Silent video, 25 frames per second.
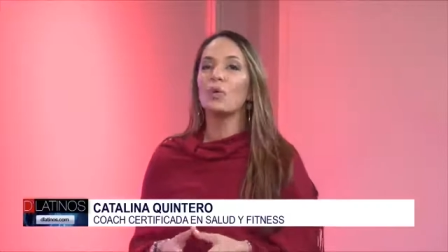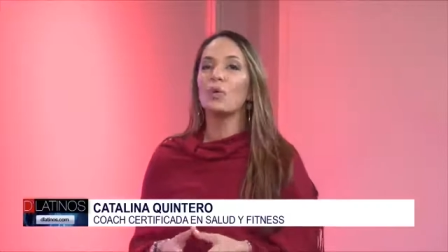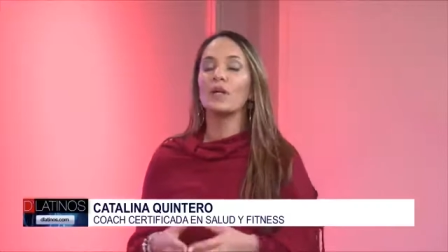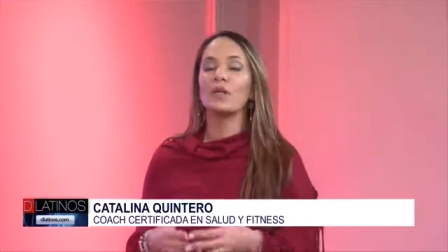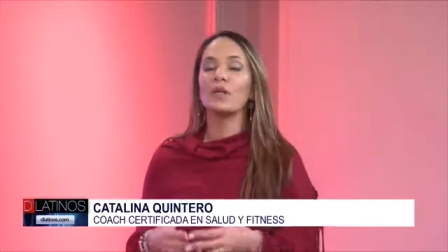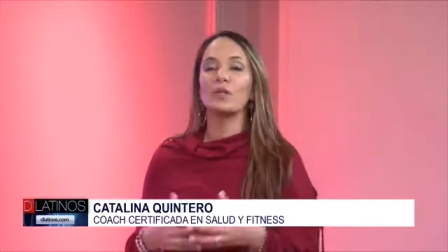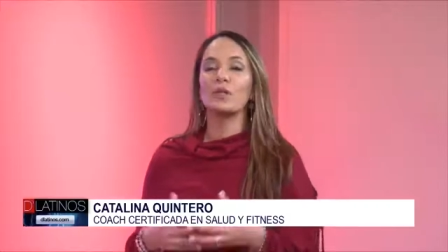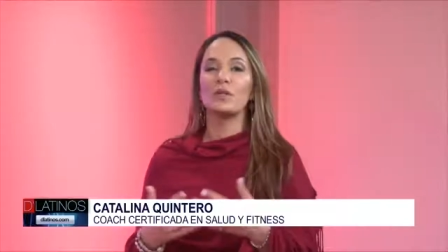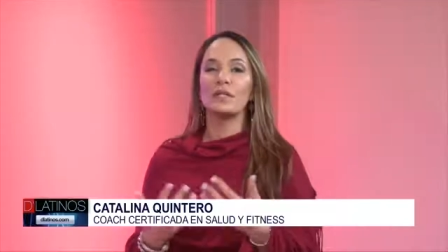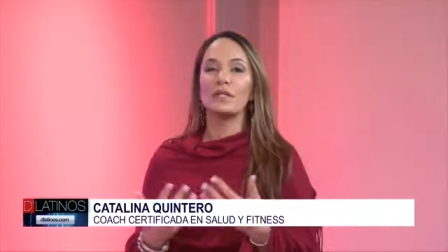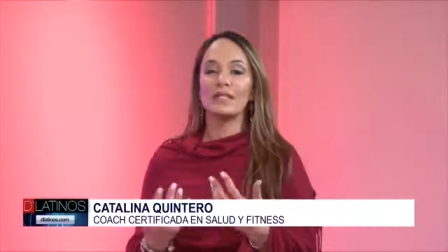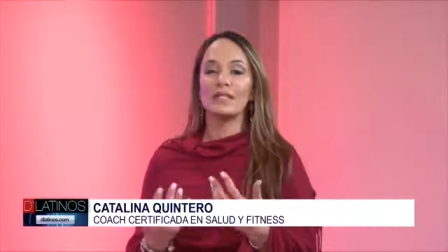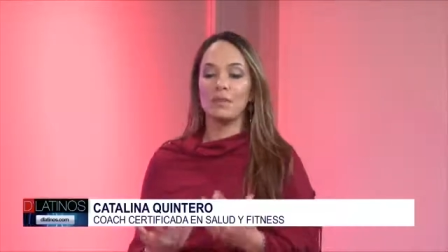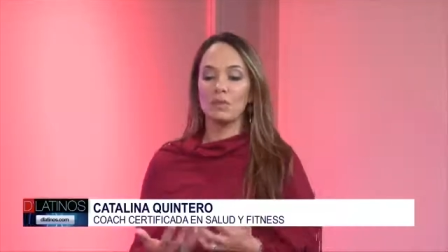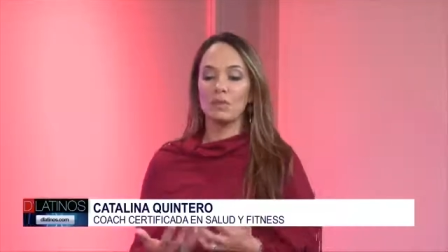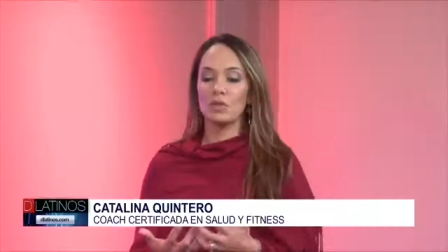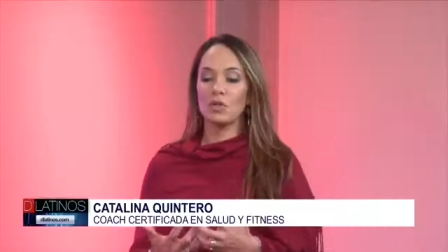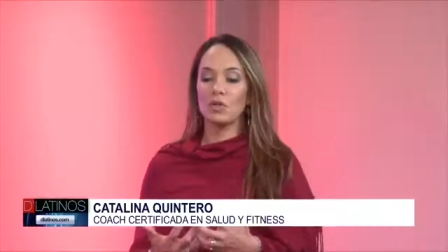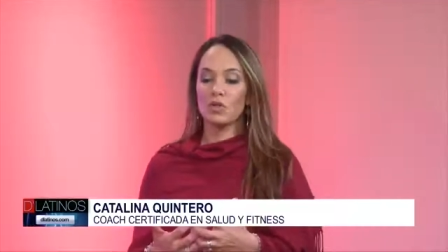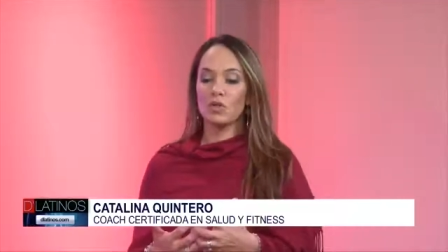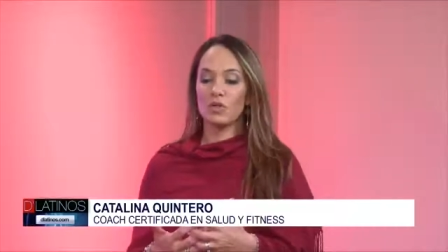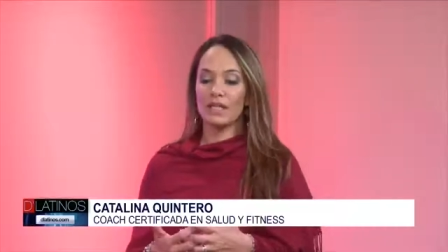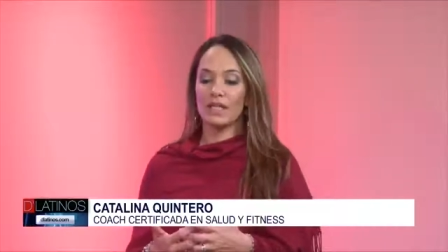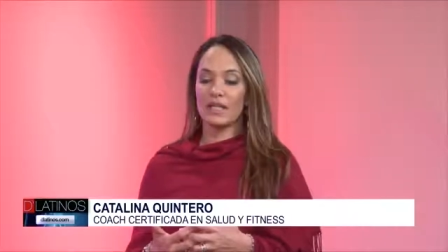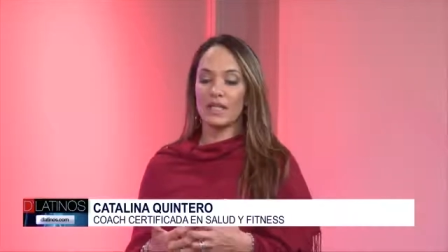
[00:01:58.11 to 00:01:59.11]
Cuando no
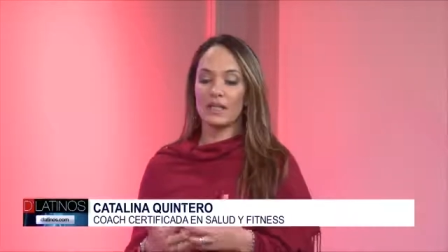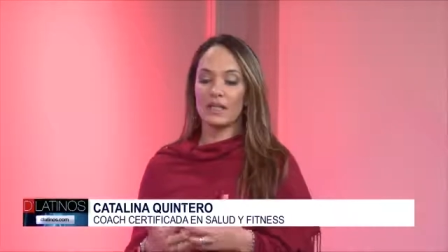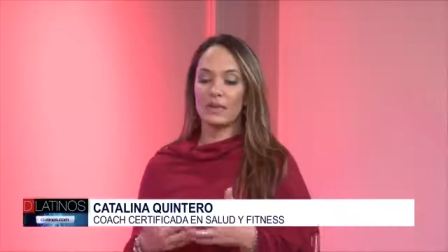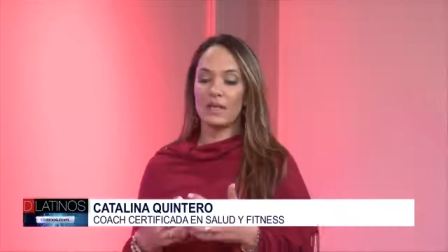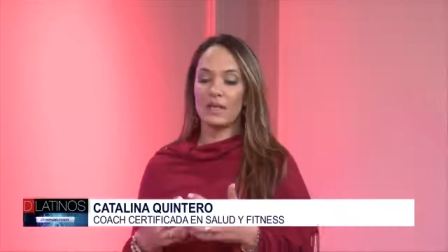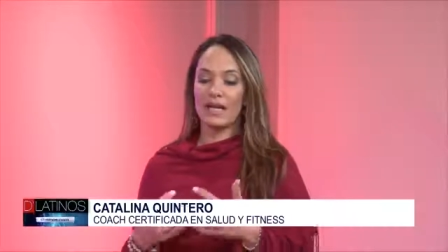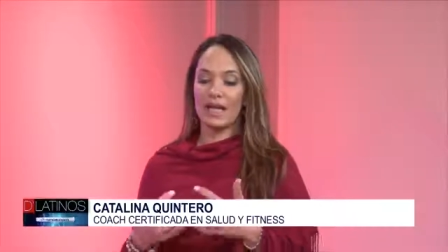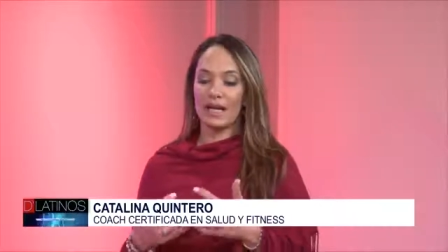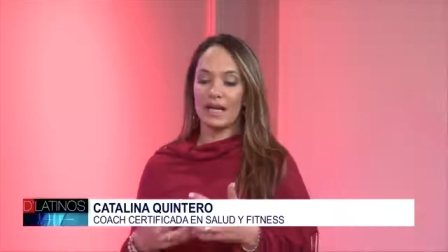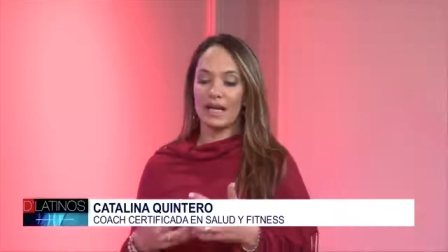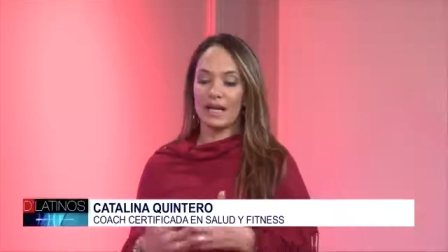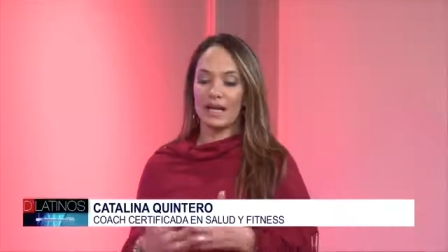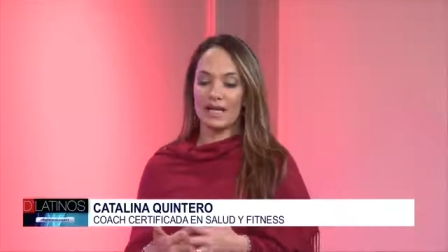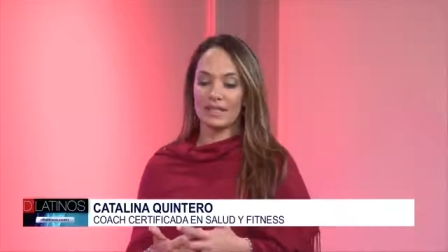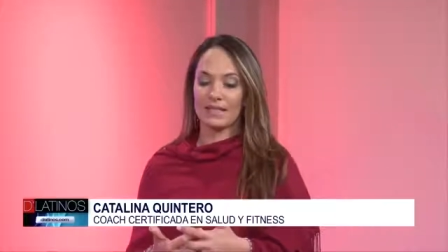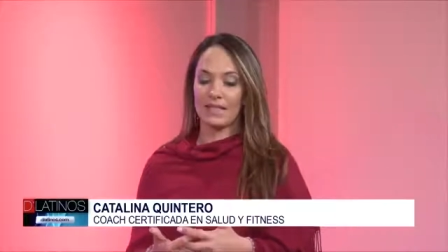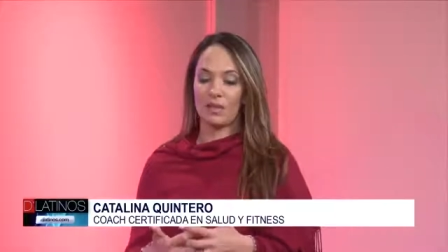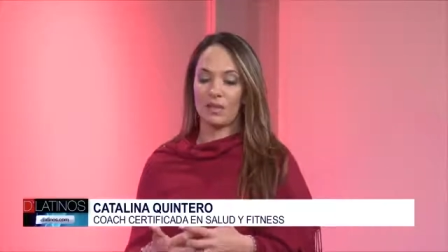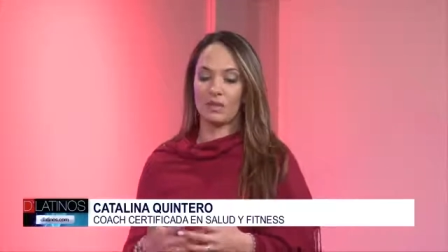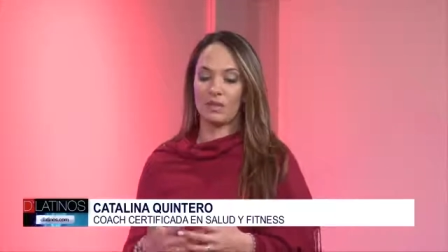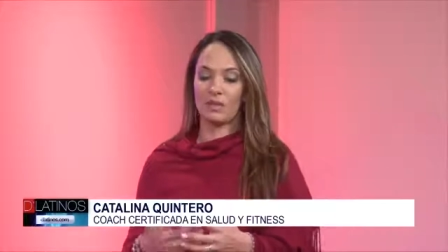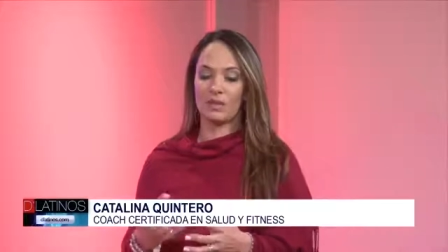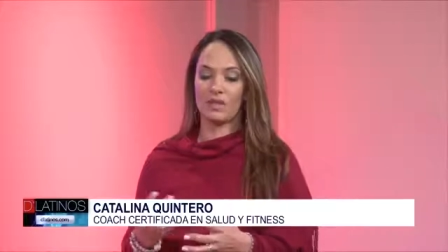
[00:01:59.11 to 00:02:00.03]
estamos cocinando en la casa,